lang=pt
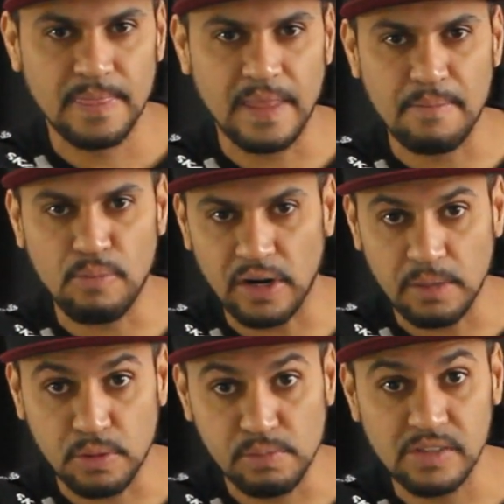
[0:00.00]
Da
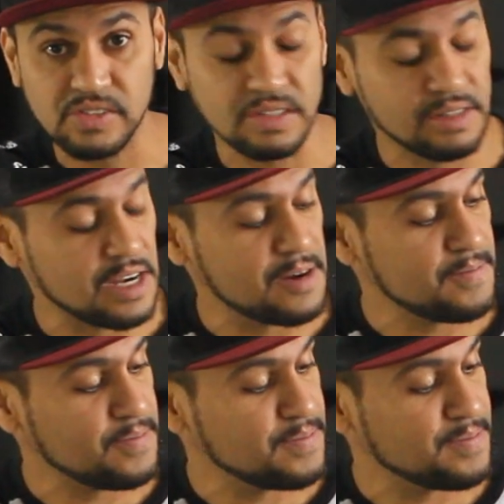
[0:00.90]
borda pro meio do
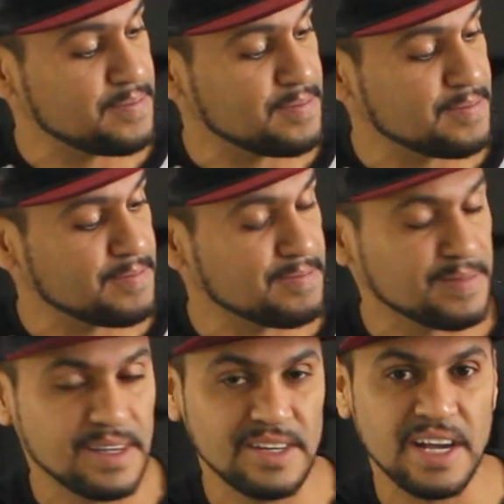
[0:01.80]
celular.
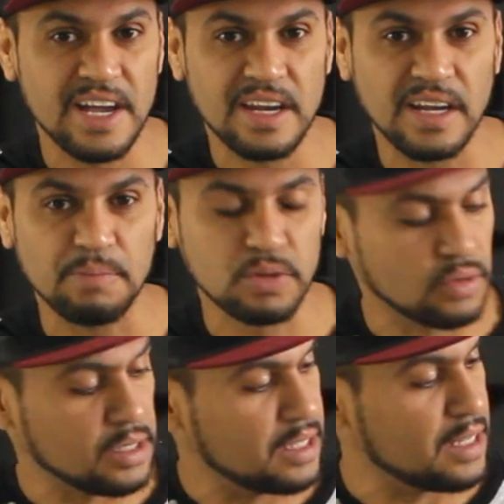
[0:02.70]
E já era,
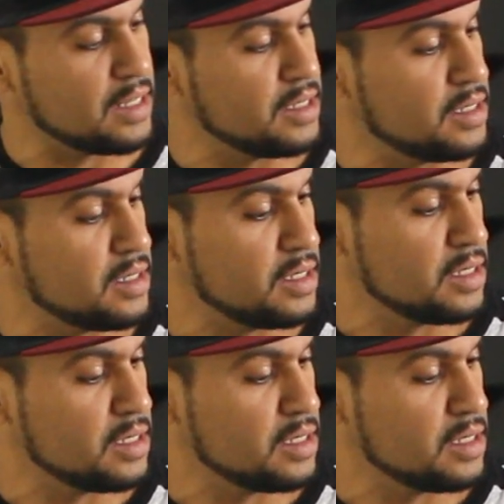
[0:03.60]
capturou a tela ali.